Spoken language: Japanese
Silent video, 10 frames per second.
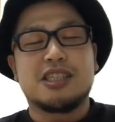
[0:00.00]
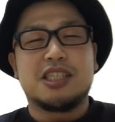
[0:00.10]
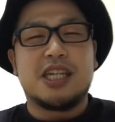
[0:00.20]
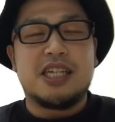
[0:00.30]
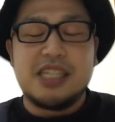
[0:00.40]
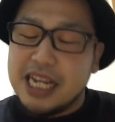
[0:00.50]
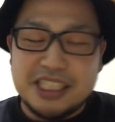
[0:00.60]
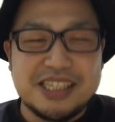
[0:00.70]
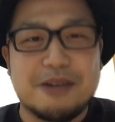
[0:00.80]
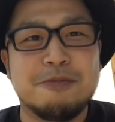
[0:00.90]
樹で
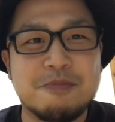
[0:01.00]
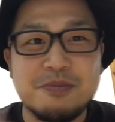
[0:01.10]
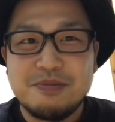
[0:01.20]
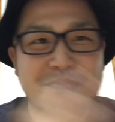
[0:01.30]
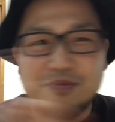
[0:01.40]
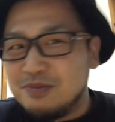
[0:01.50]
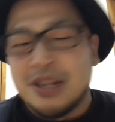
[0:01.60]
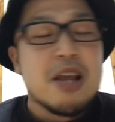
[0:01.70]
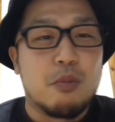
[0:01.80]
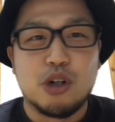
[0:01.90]
した、うん
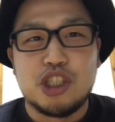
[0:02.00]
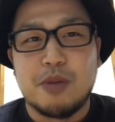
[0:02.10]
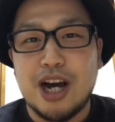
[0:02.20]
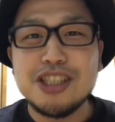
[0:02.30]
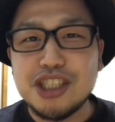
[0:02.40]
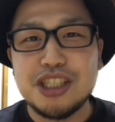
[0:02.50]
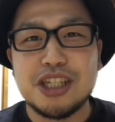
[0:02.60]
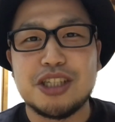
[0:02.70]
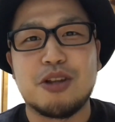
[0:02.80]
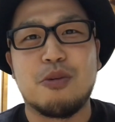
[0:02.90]
森島和樹
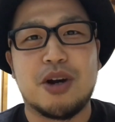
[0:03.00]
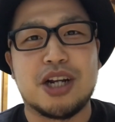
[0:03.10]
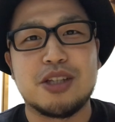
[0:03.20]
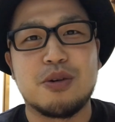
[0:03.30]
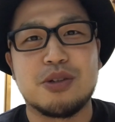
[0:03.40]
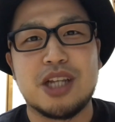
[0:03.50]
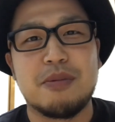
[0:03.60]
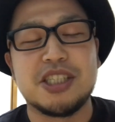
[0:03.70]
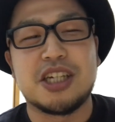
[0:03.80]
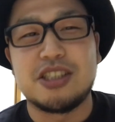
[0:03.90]
でした。どうもありがとうござい
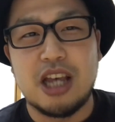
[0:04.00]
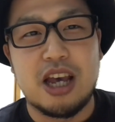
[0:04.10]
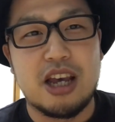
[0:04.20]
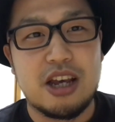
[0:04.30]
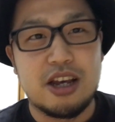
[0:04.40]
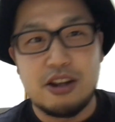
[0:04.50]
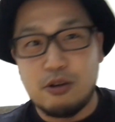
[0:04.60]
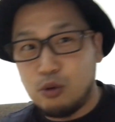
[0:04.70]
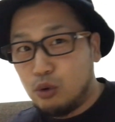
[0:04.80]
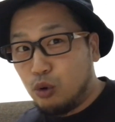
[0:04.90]
ました。せー
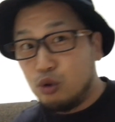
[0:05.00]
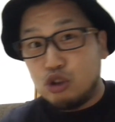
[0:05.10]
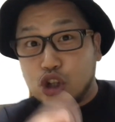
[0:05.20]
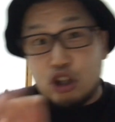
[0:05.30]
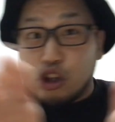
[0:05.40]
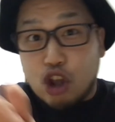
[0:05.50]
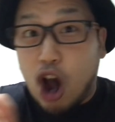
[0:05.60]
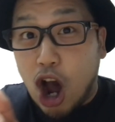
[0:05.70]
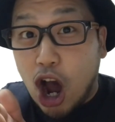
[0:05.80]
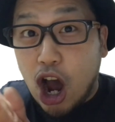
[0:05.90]
おー、たた
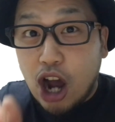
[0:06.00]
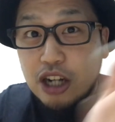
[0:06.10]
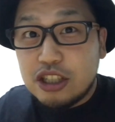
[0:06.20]
た